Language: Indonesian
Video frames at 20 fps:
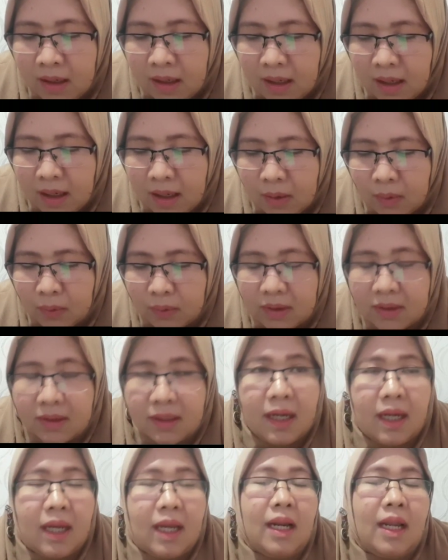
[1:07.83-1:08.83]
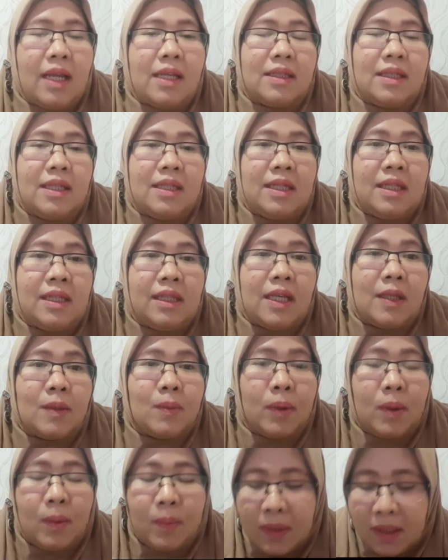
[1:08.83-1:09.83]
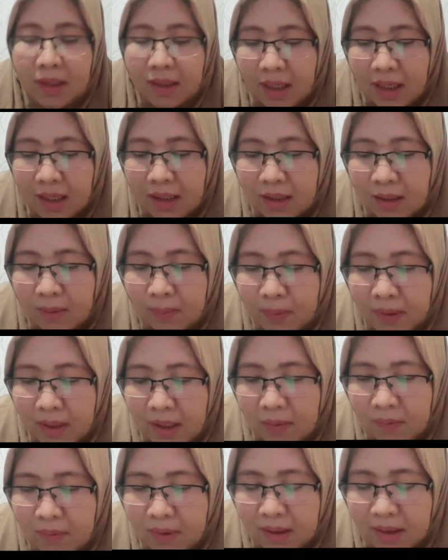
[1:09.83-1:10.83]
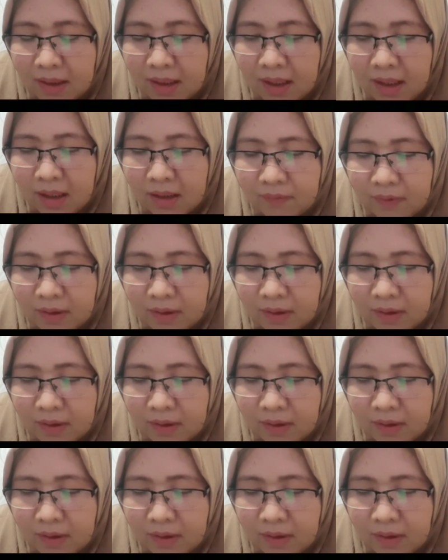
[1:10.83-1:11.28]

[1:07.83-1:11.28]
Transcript: lalu tentang elastisitas permintaan dan penawaran,